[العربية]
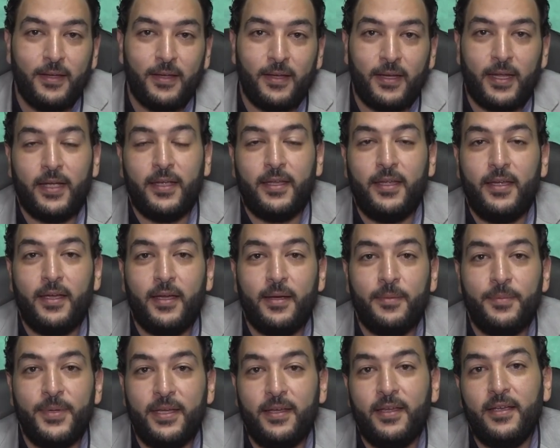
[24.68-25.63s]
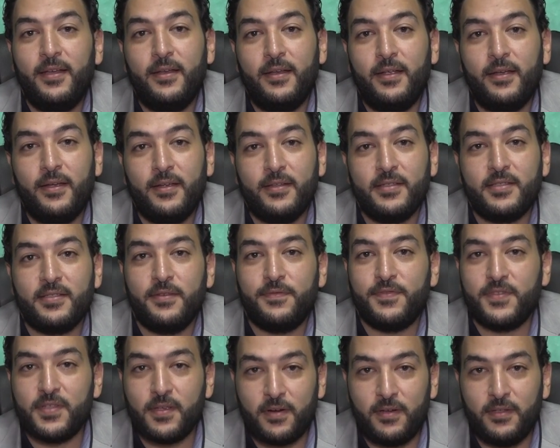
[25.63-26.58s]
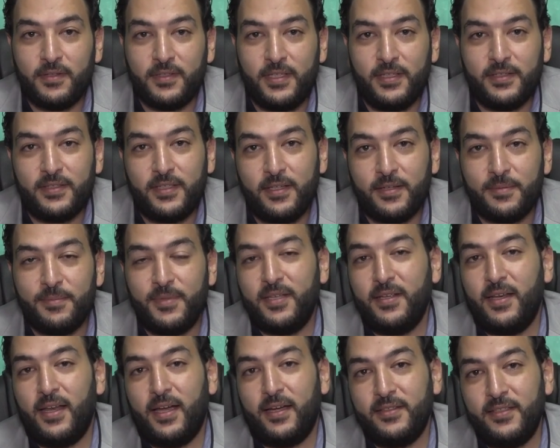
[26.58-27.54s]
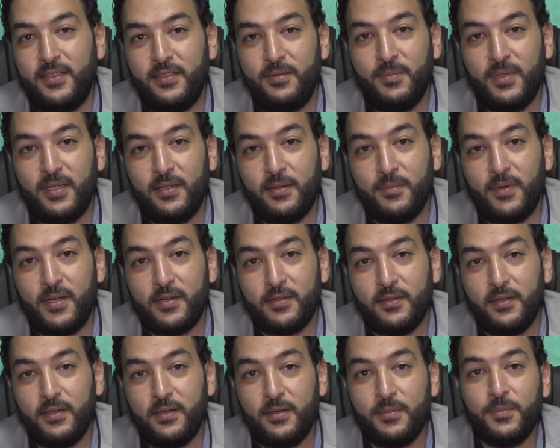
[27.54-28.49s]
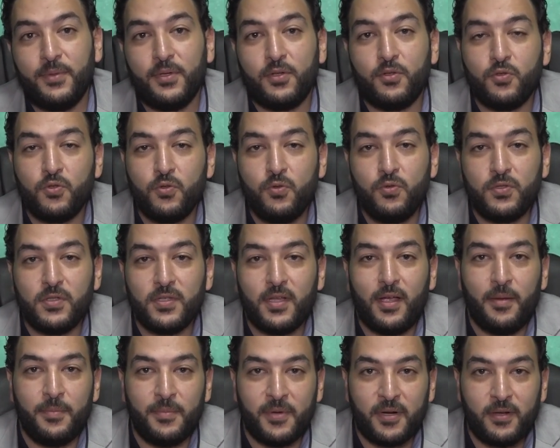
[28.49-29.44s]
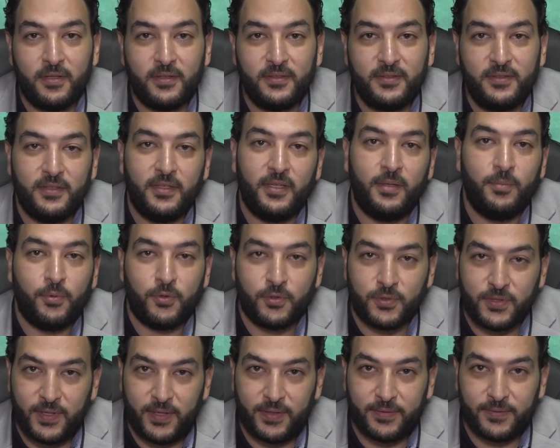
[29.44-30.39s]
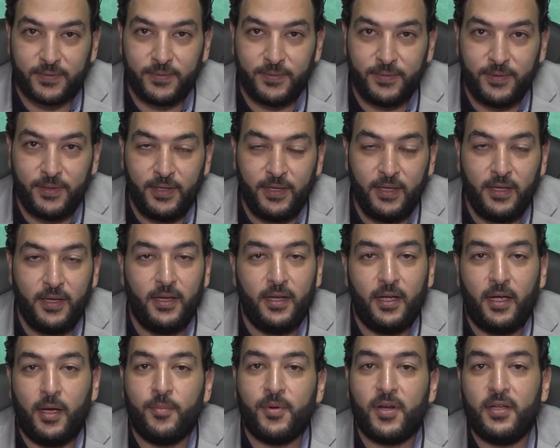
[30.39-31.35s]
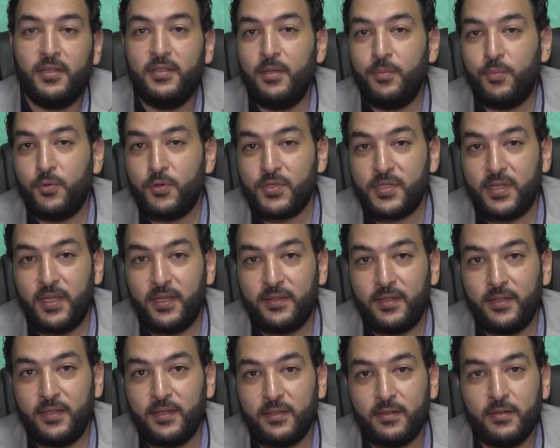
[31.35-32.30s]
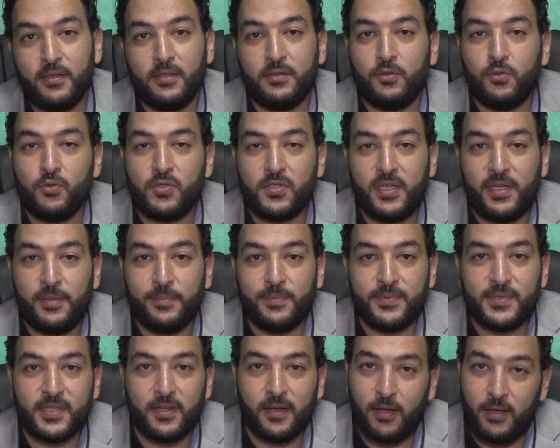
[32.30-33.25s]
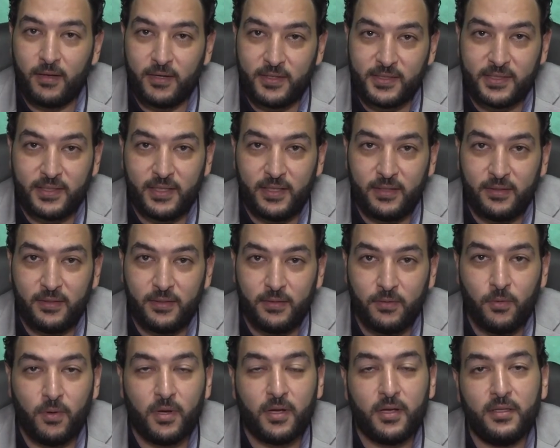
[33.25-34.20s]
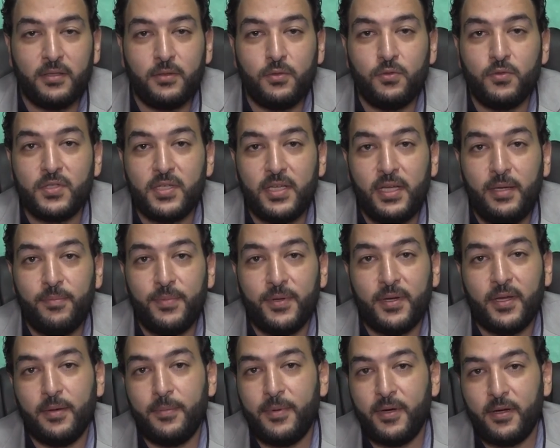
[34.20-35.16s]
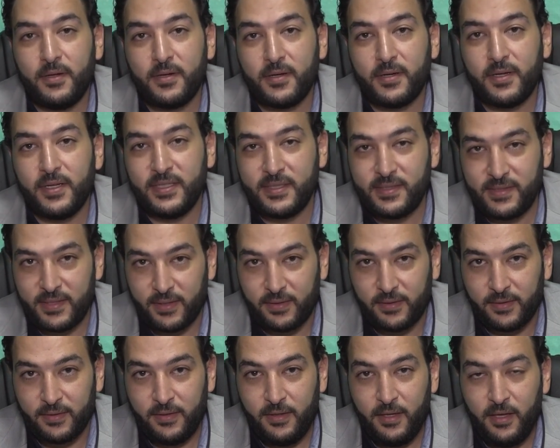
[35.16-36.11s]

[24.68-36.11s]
الحقيقة بيجي لنا استفسارات كتير من العديد من المرضى بخصوص أمراض البروستاتا أمراض البروستاتا قد تصيب صغار السن وقد تصيب كبار السن